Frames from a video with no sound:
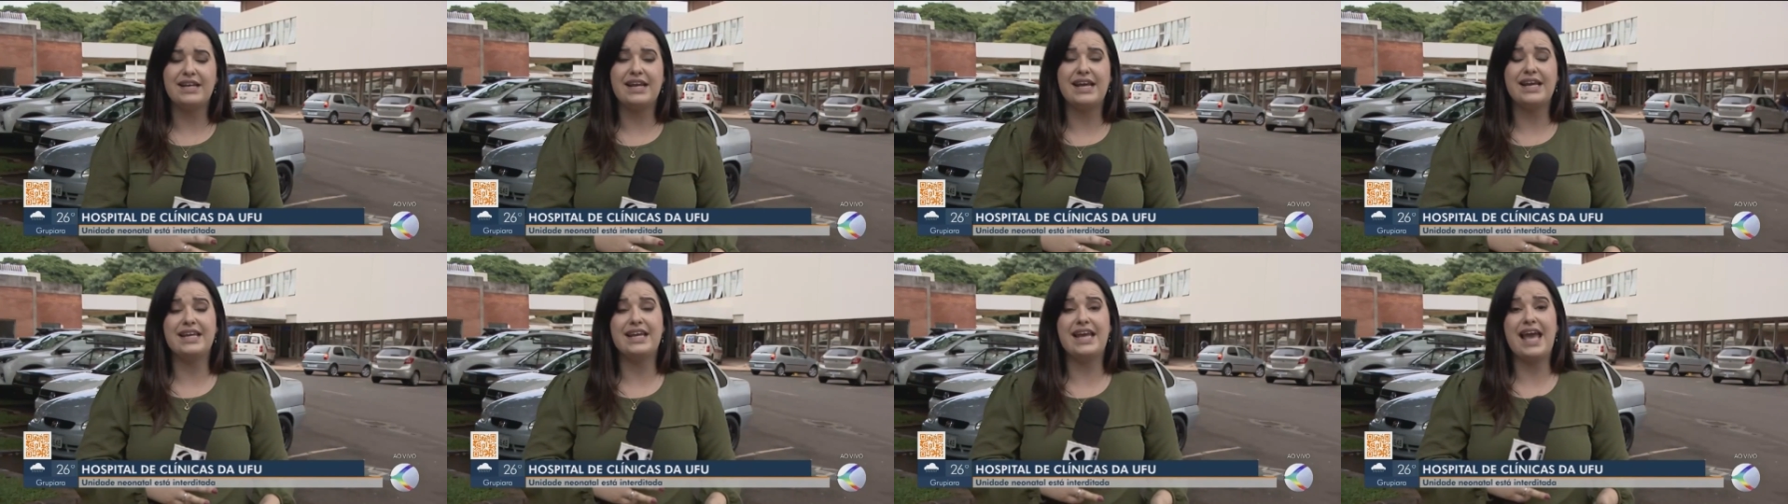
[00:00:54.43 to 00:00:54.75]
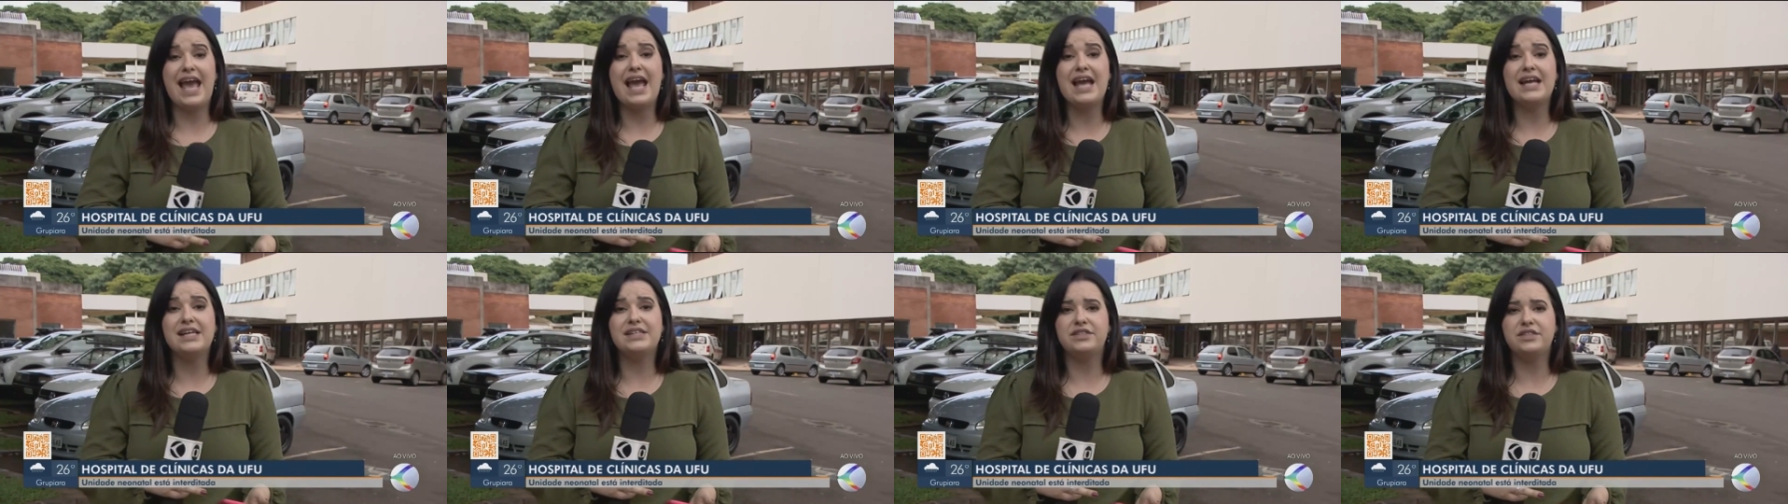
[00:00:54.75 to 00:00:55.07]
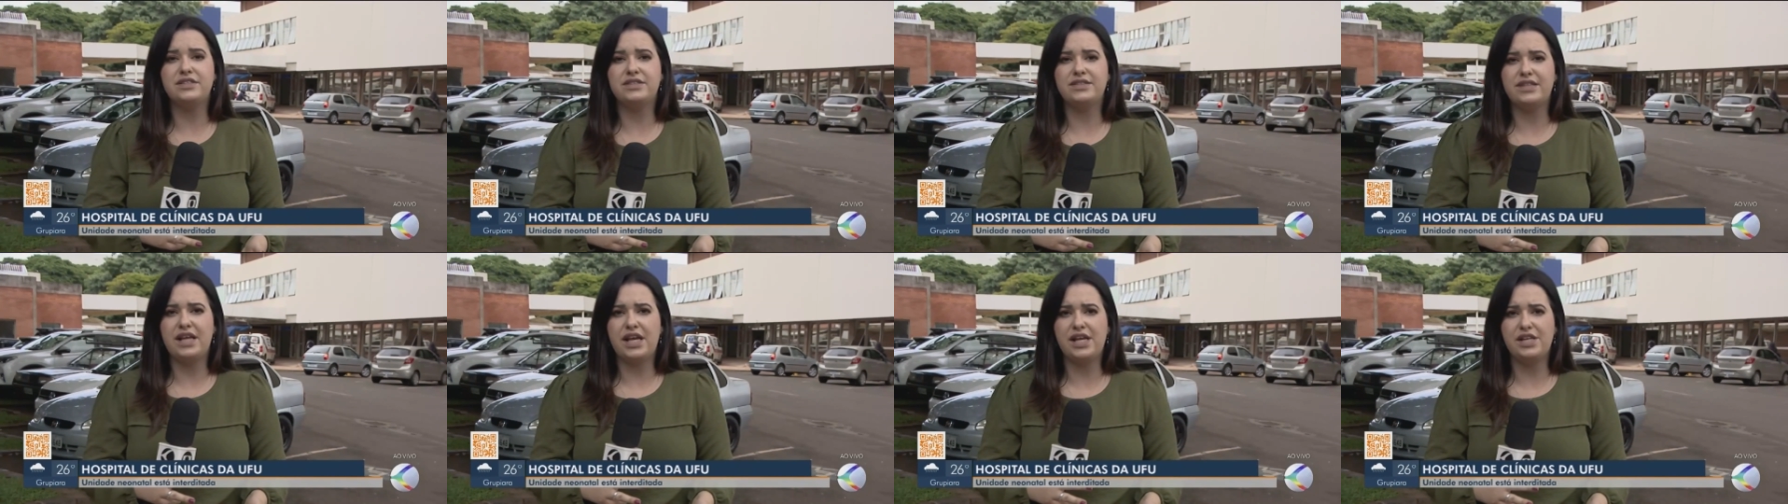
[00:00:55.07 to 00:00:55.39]
né, que é
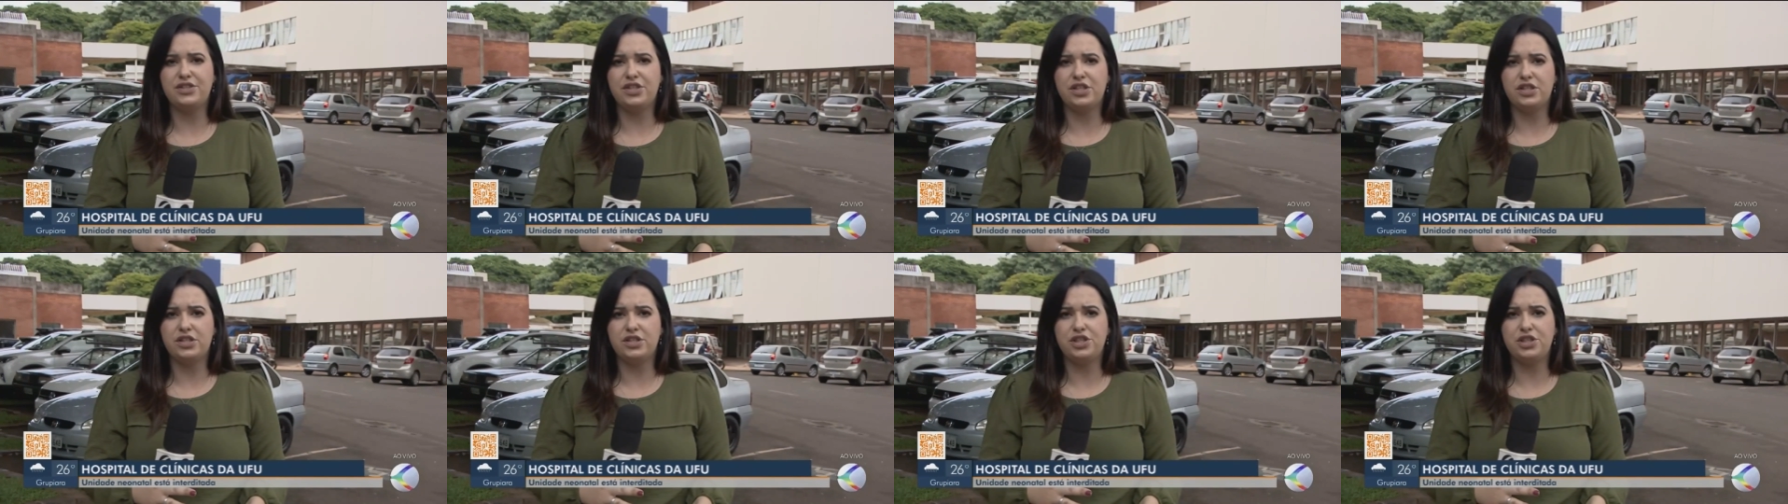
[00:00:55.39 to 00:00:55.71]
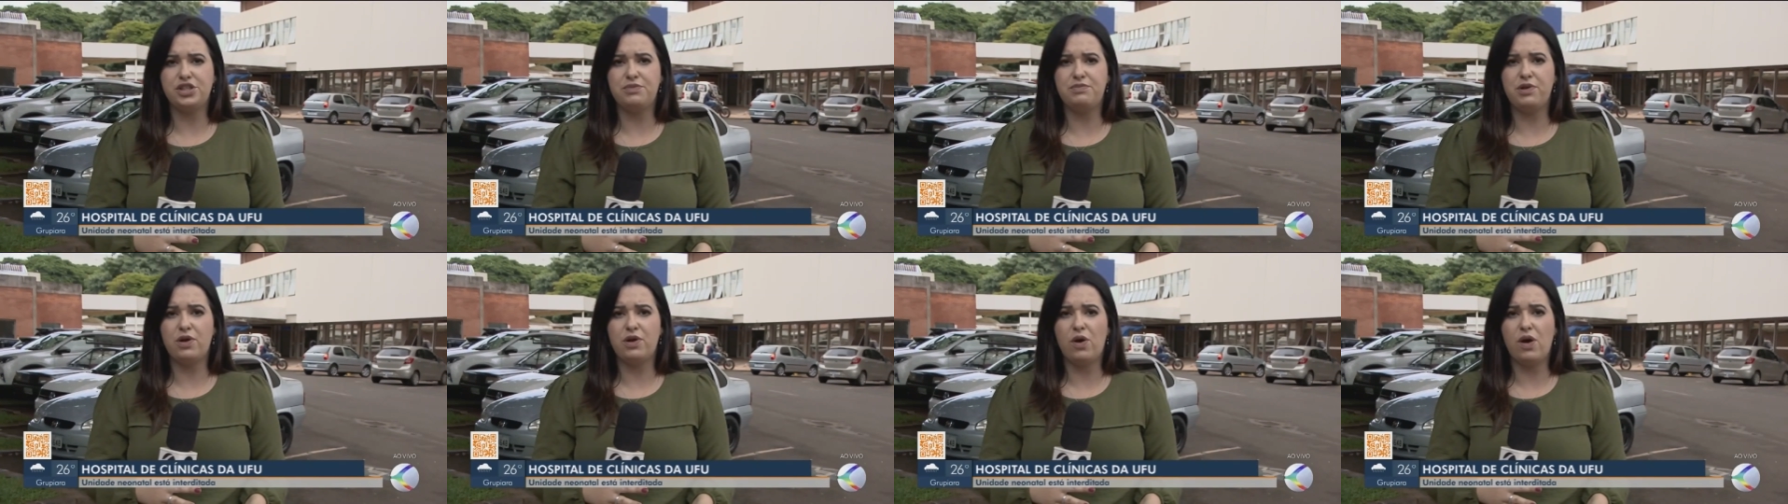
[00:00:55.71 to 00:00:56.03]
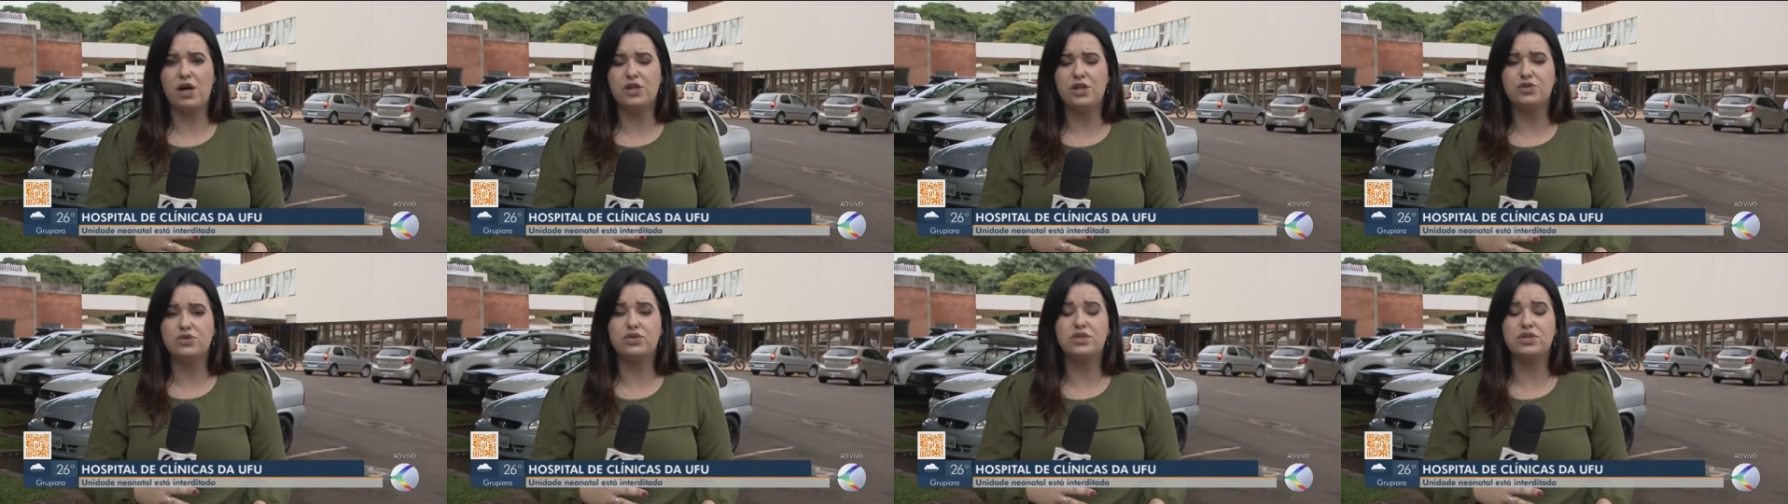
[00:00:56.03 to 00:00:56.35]
resistente a
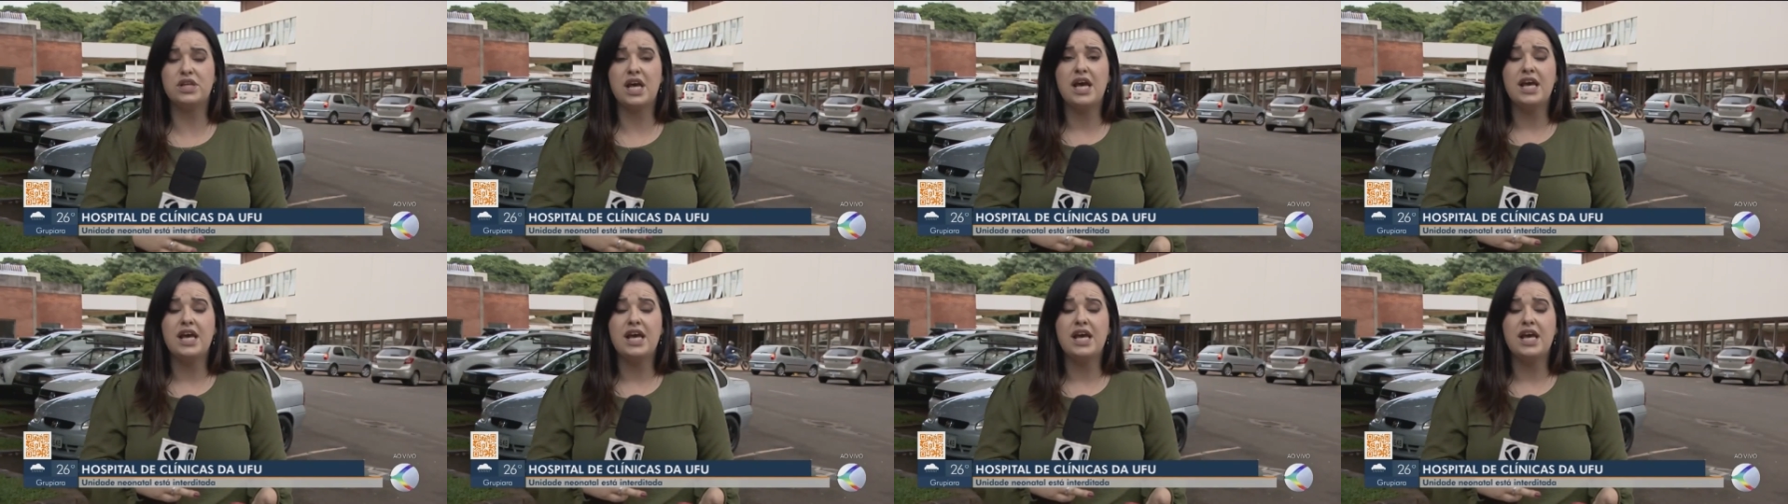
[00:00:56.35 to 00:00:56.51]
antibióticos